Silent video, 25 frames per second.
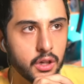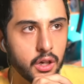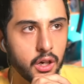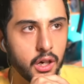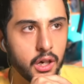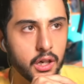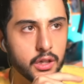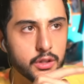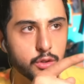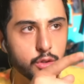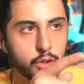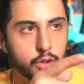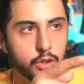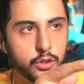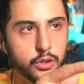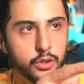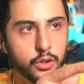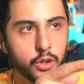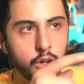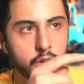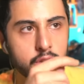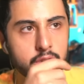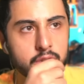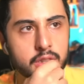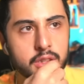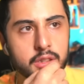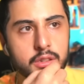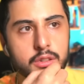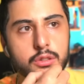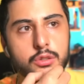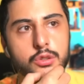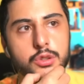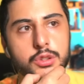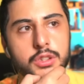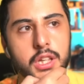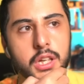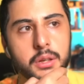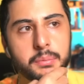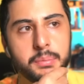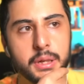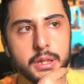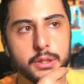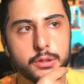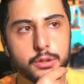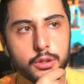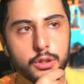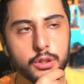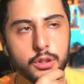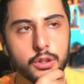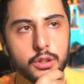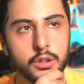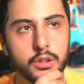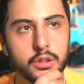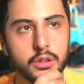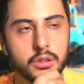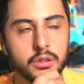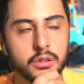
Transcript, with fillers: Aa Norton. Kuzey petrolü